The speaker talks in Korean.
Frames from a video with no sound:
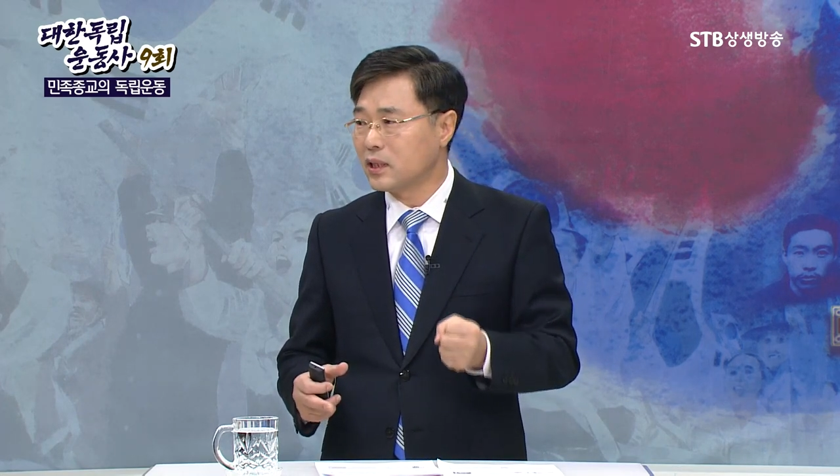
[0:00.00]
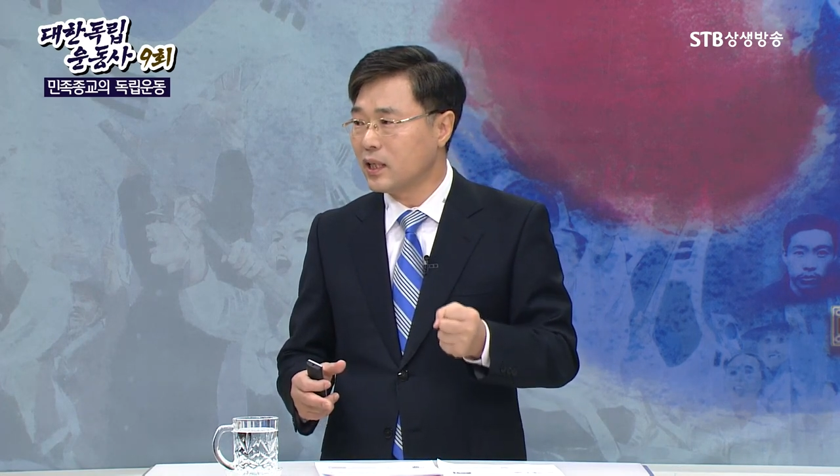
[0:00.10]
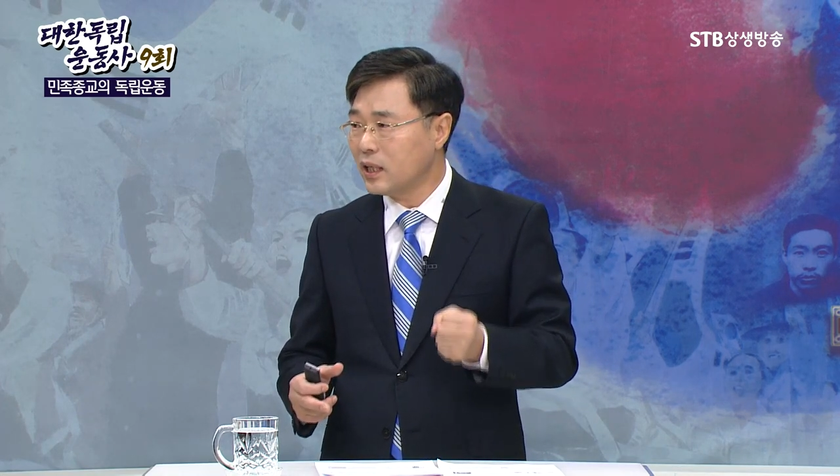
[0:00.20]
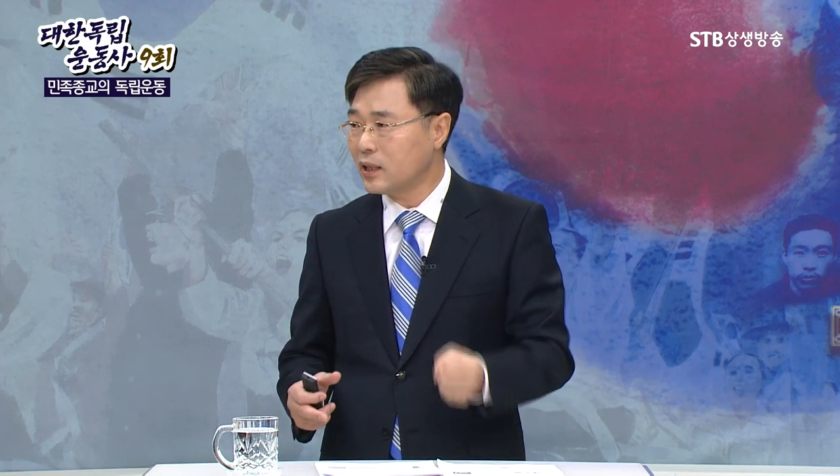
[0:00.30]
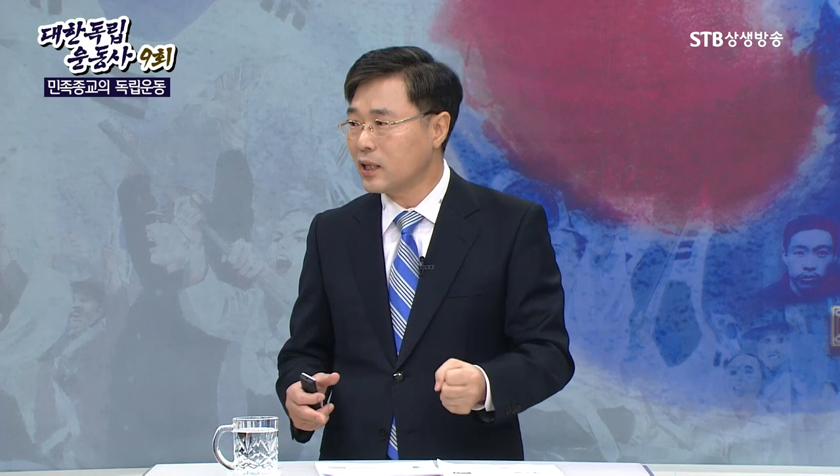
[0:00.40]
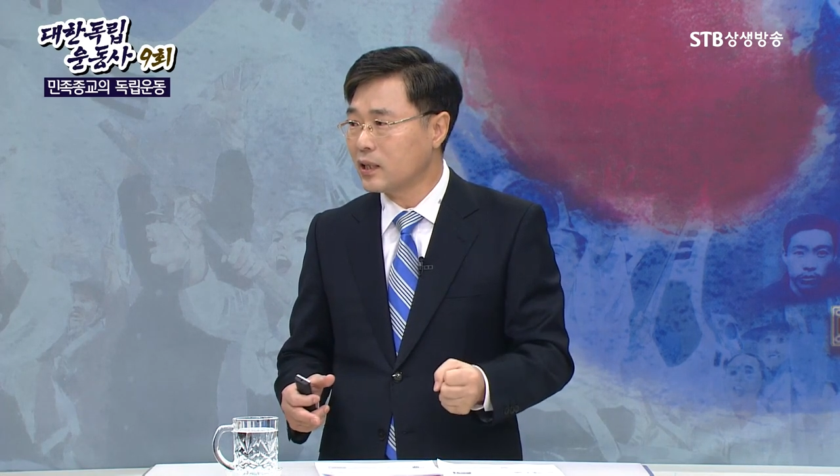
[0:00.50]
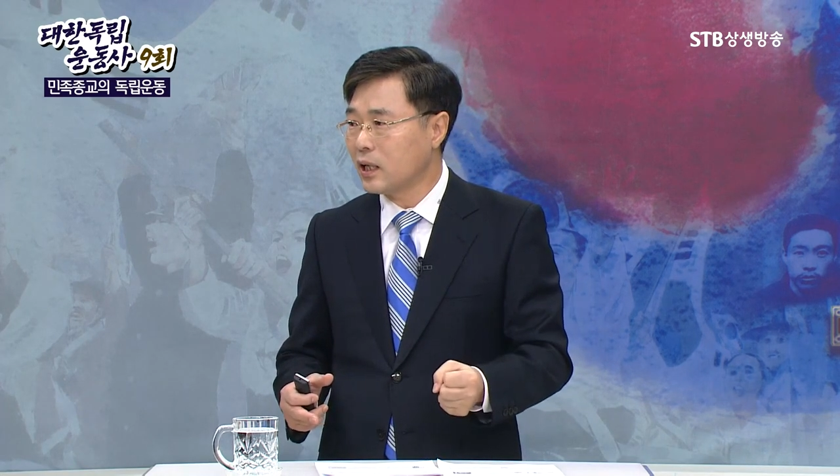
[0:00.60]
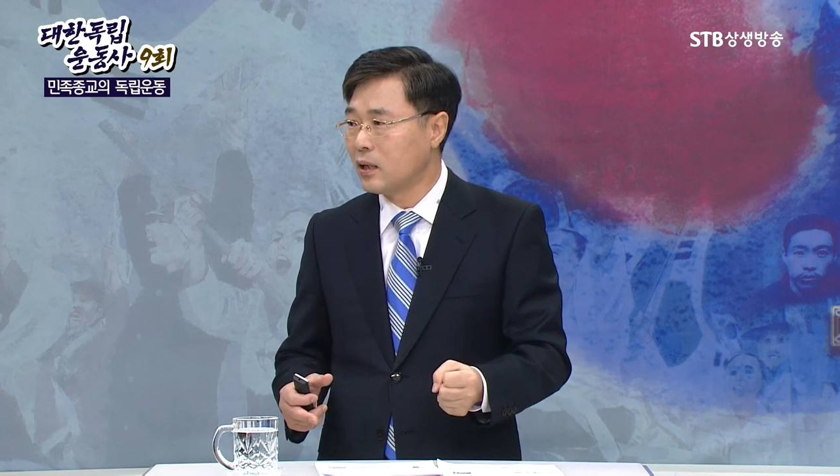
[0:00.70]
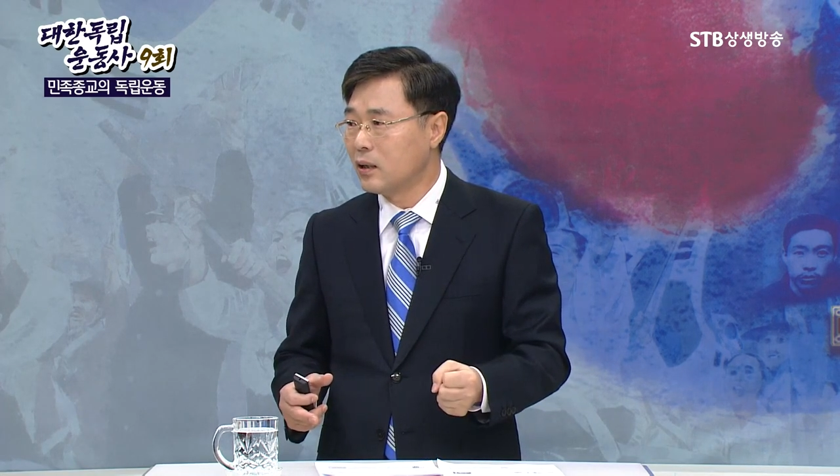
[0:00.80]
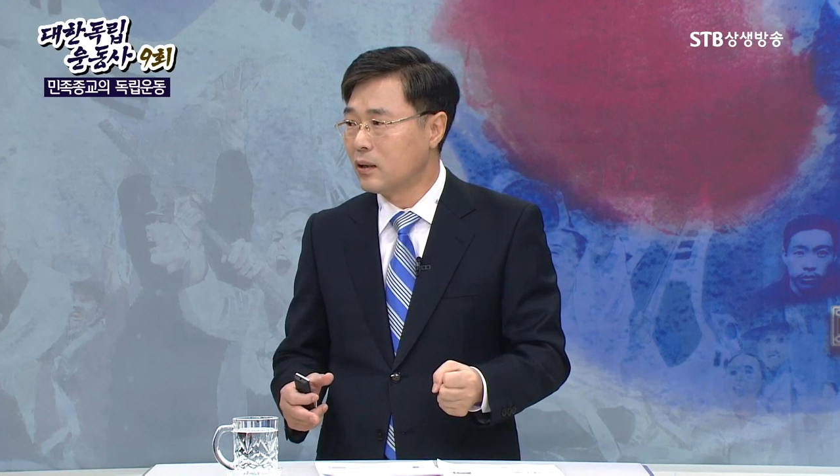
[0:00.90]
이제 해야
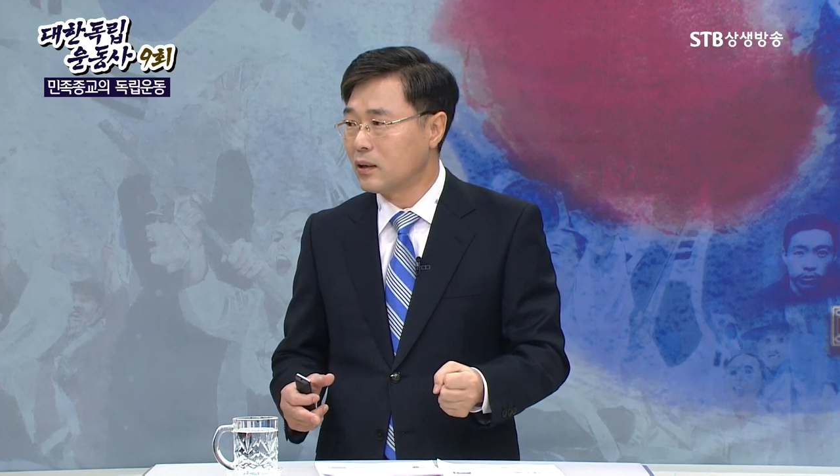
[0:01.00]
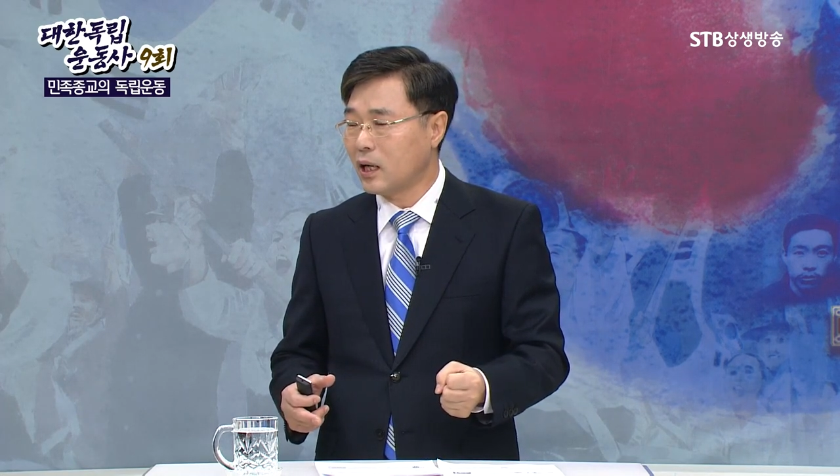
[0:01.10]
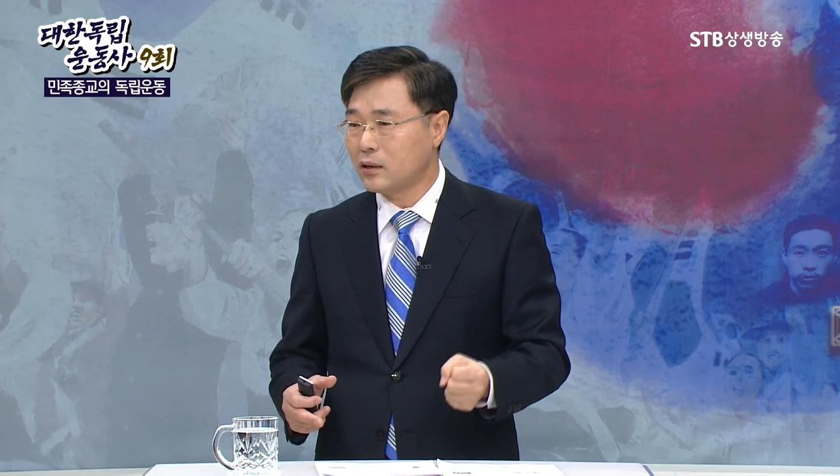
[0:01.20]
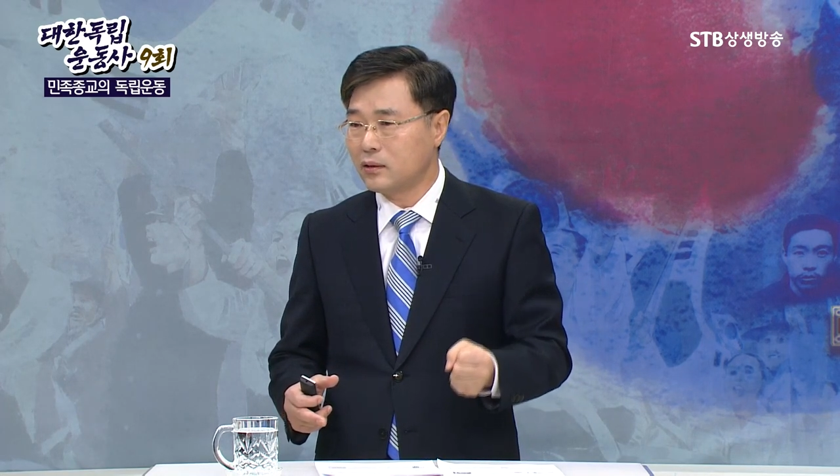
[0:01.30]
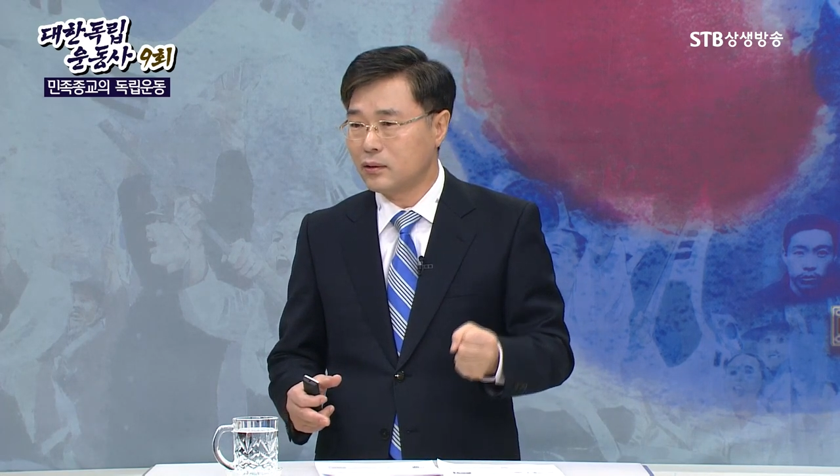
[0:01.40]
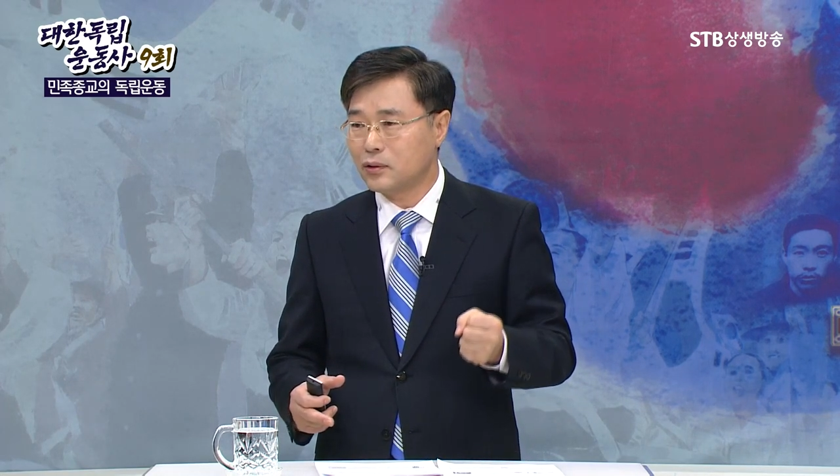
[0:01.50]
되겠다라는